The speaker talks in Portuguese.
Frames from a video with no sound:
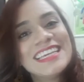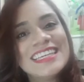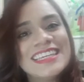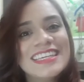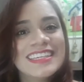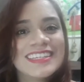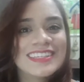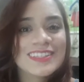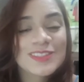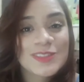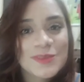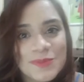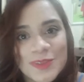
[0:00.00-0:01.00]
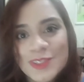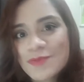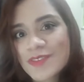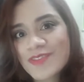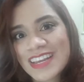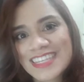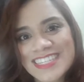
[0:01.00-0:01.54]
E eu sou muito
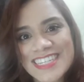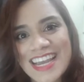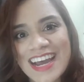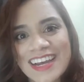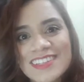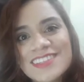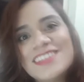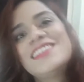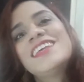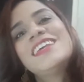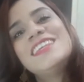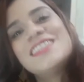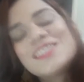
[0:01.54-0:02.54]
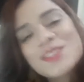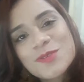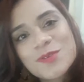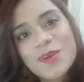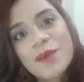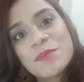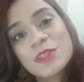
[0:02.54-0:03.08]
privilegiada de ter
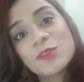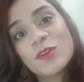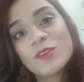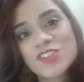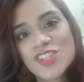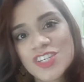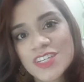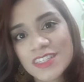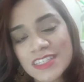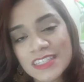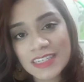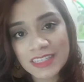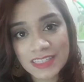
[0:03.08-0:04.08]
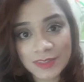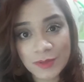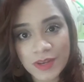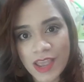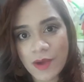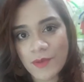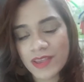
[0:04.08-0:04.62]
isso. A metodologia de
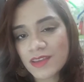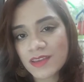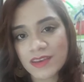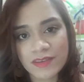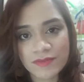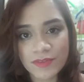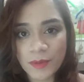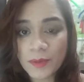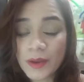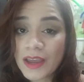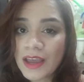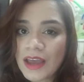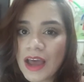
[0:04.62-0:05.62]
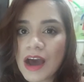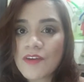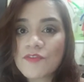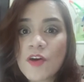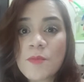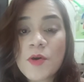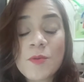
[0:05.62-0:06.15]
Nuriel é incrível. A
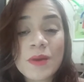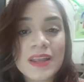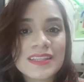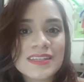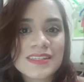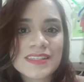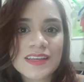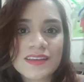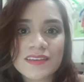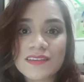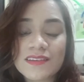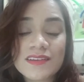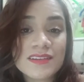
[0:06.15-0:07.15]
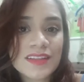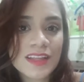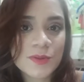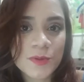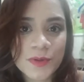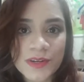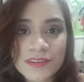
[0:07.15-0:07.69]
forma como ela dança é
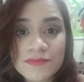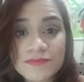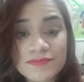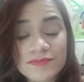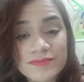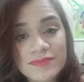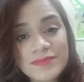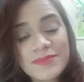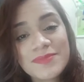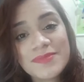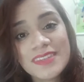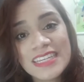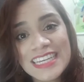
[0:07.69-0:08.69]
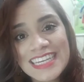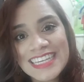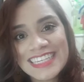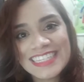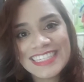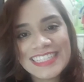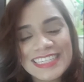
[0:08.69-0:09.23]
encantadora.
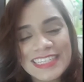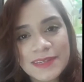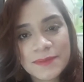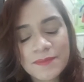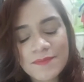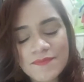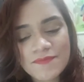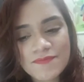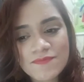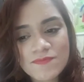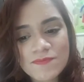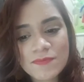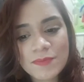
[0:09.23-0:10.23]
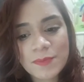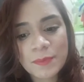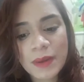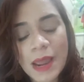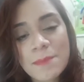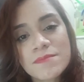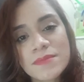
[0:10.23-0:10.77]
E
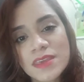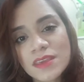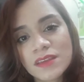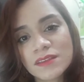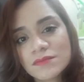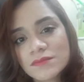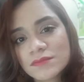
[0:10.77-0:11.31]
para mim,